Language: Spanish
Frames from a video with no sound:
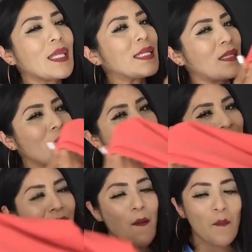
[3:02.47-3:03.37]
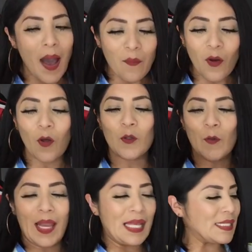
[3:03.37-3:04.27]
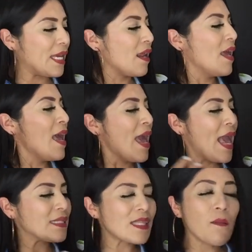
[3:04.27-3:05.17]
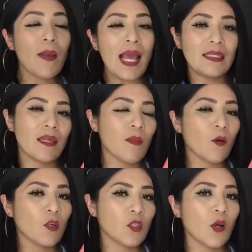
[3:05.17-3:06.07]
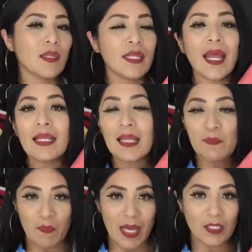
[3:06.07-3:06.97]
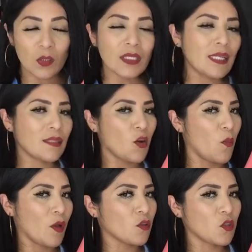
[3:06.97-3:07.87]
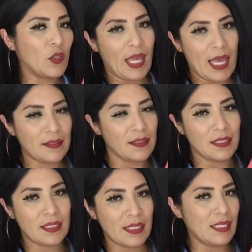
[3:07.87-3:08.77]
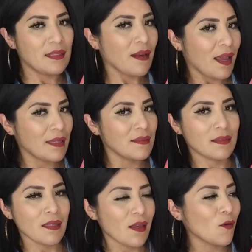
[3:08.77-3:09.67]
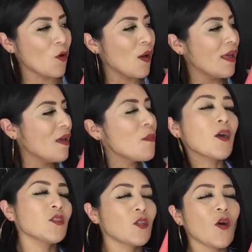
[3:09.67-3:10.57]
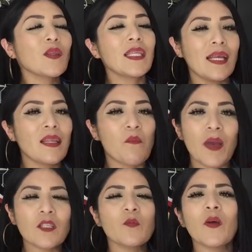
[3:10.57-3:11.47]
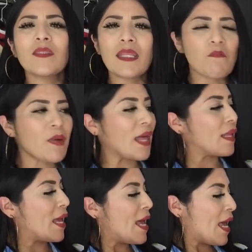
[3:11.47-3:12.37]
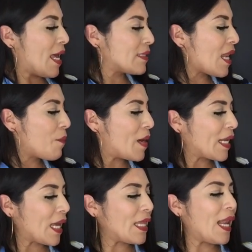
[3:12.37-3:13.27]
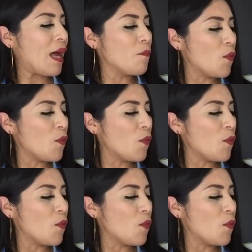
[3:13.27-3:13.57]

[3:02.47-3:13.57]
ustedes saben que amamos los blazer. Este blazer me costó 30 pesos, este no me costó 10, ni, ni 3, ni 5, me costó 30 pesos, pero está padre. Es de la marca de la